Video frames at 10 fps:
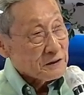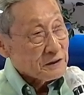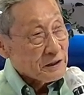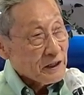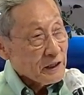
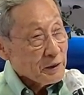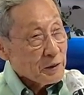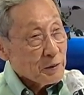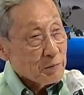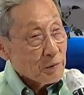내
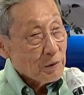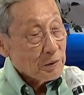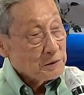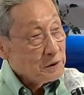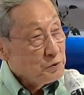
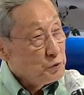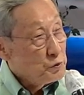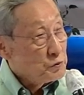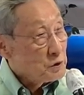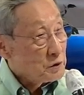모든
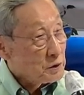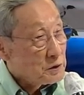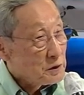어,